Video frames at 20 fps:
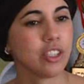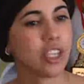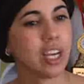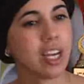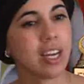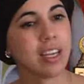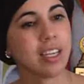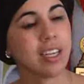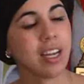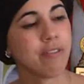
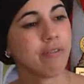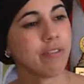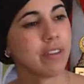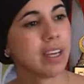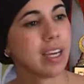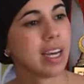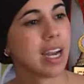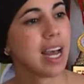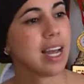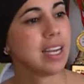شاركنا
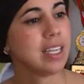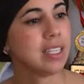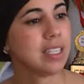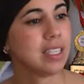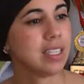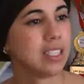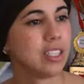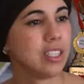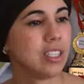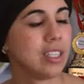في
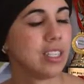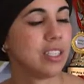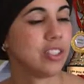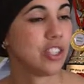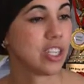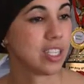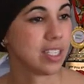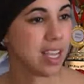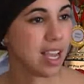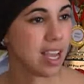رالي
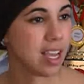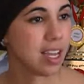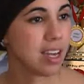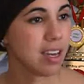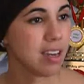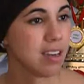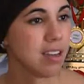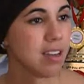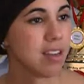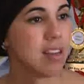الجزائر
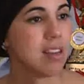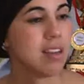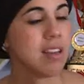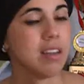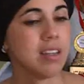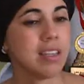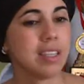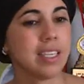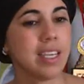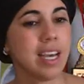
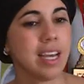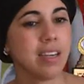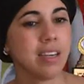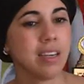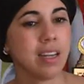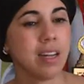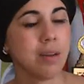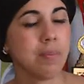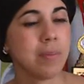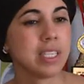
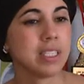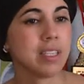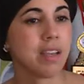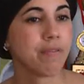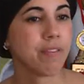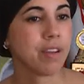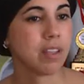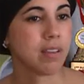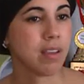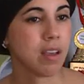كان
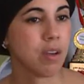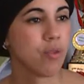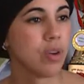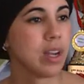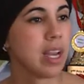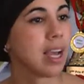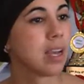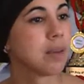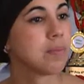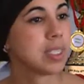المسافه تاعو
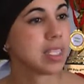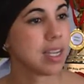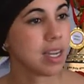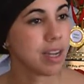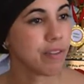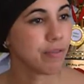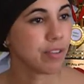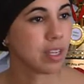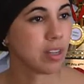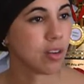على
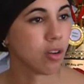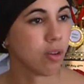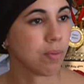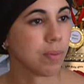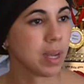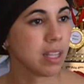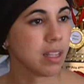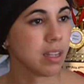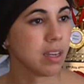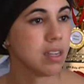5000
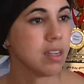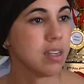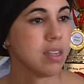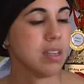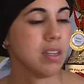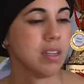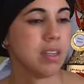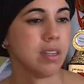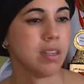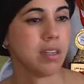كيلومتر
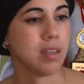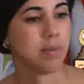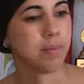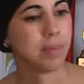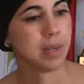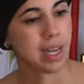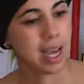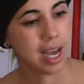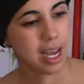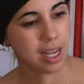آه،
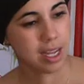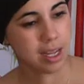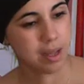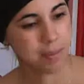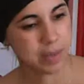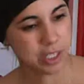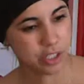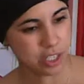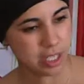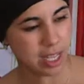من
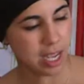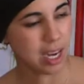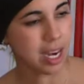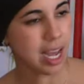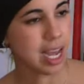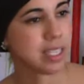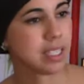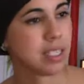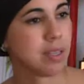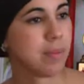من الجزائر
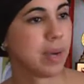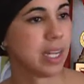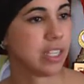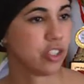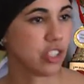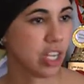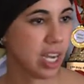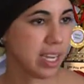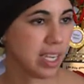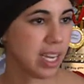العاصمه
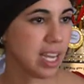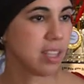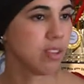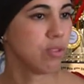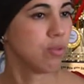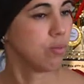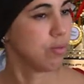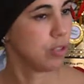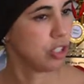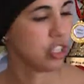
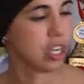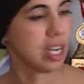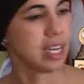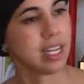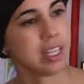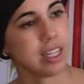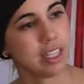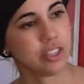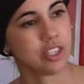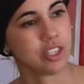لجانيت ومن الجانات